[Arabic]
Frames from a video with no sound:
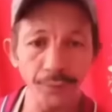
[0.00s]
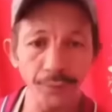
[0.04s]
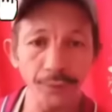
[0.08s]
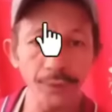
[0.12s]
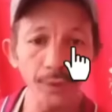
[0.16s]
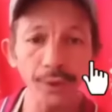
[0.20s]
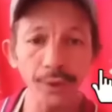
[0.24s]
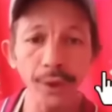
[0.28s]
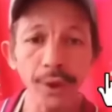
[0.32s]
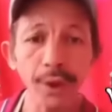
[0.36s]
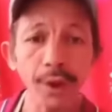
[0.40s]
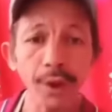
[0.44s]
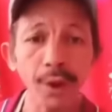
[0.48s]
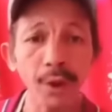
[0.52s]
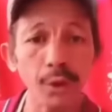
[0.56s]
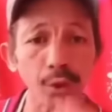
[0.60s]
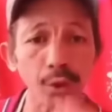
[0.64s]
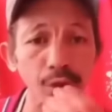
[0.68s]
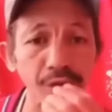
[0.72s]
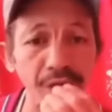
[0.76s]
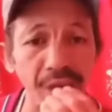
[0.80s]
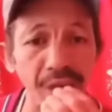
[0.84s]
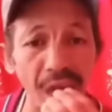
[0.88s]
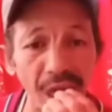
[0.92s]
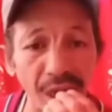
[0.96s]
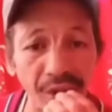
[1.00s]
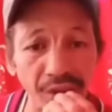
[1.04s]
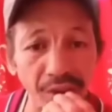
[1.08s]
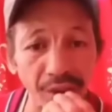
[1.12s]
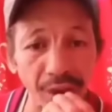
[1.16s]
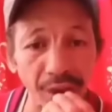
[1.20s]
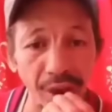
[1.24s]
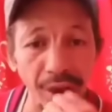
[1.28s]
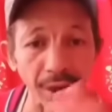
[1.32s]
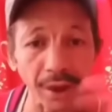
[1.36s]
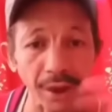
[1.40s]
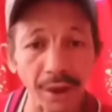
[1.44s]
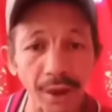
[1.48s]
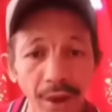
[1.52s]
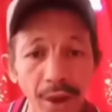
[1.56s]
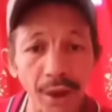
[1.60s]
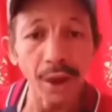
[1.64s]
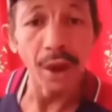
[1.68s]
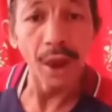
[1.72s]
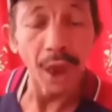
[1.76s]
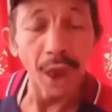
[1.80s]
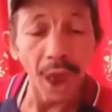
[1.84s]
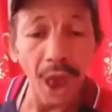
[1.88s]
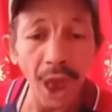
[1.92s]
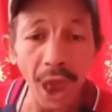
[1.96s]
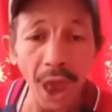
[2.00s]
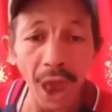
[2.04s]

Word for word: وبخصوص الدبزة بيننا وبين المروك